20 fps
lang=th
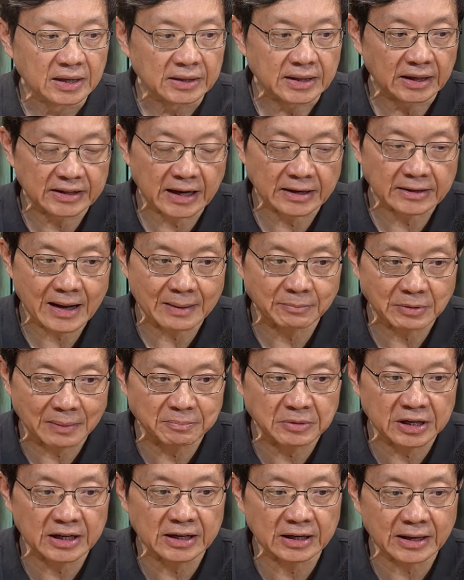ดังนั้นคำคำ
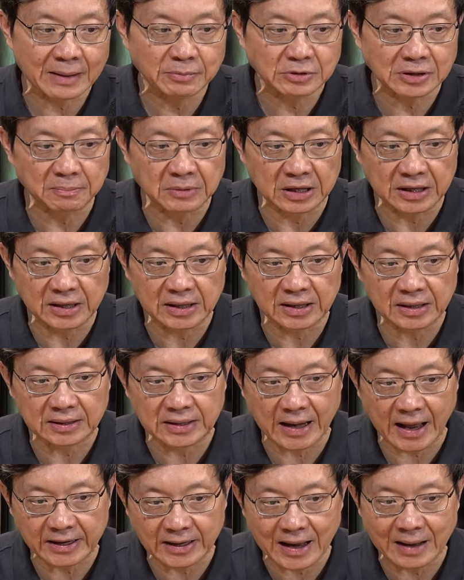นี้นะครับจะมีห
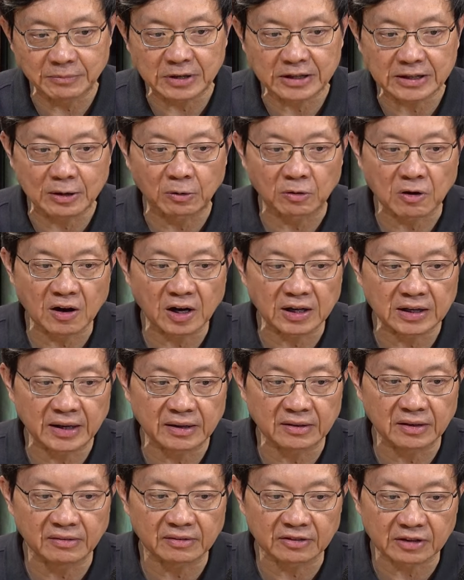ลายคำที่เกี่ยวข้องกันเลย
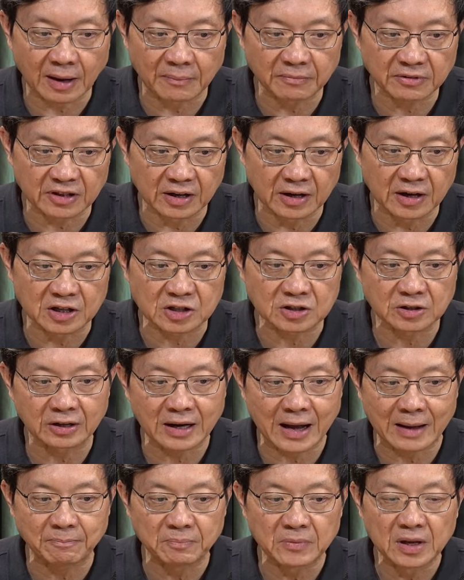คือ storm surge นะครั
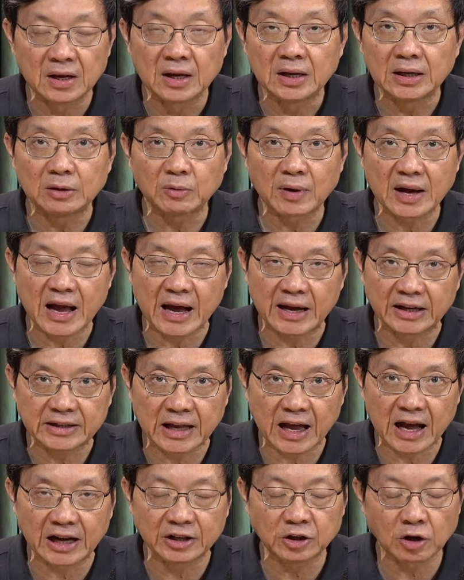บเรียกว่า high
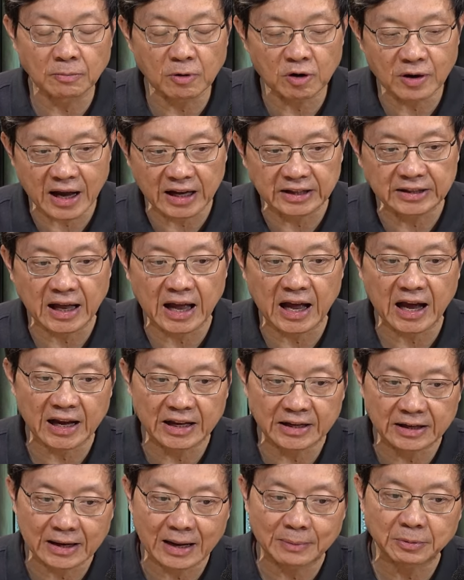tide normal high tide
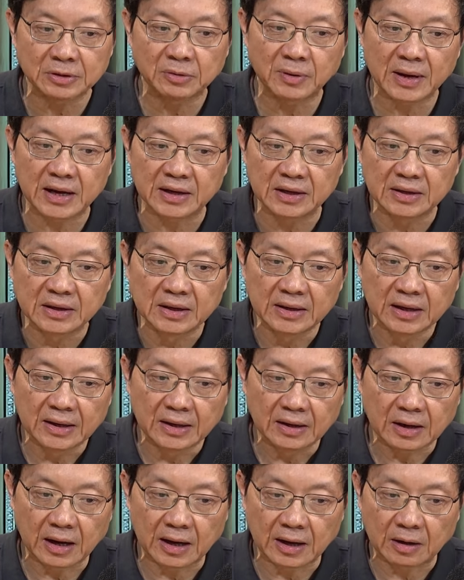นะครับคือว่า
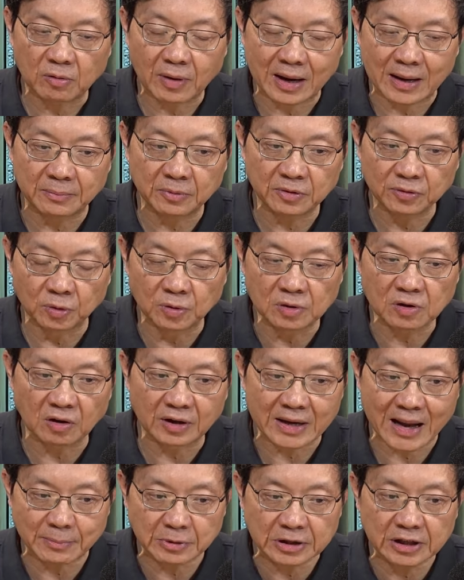ความสูงของ
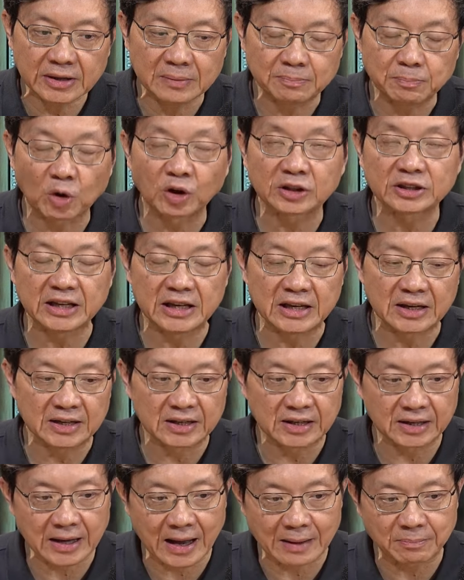น้ำขึ้นปกติ
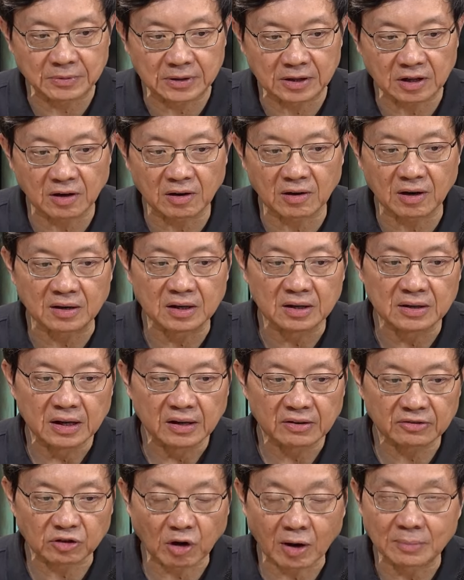นะครับ แล้วก็
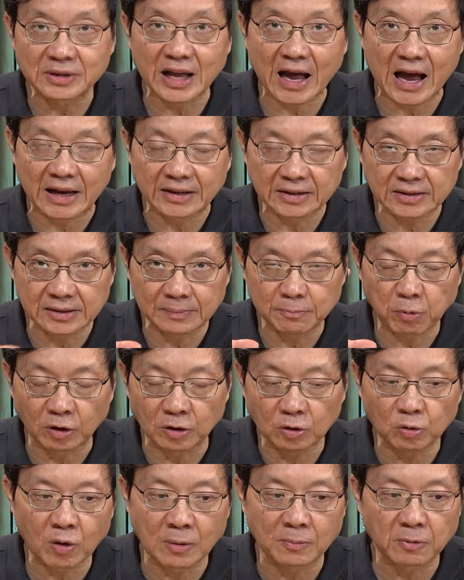storm tide คือผลร
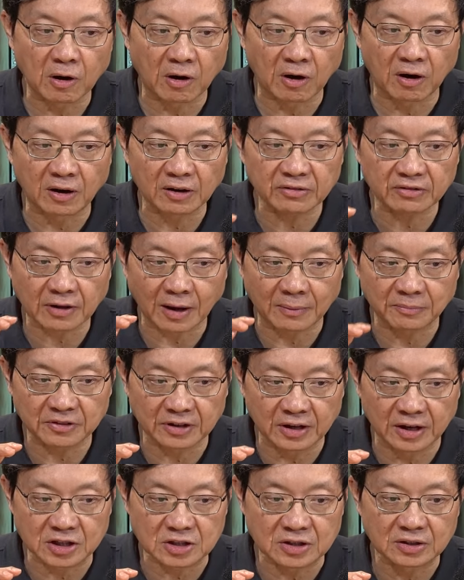วมของ storm
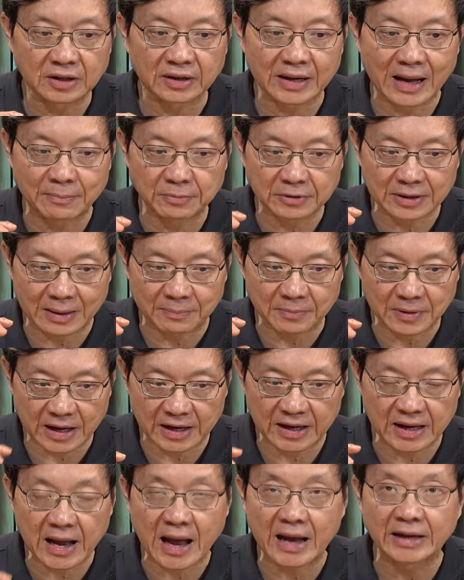surge นะครับกับไอ้
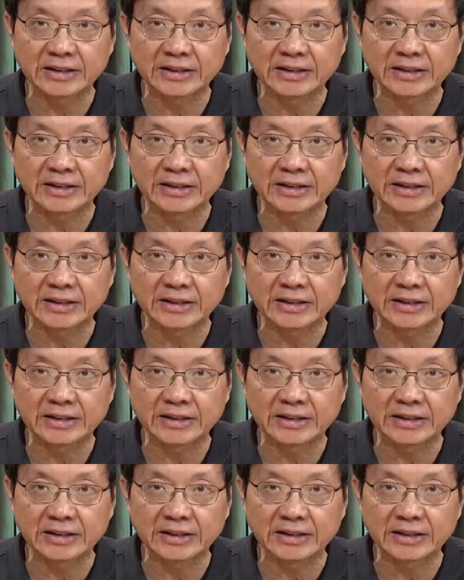high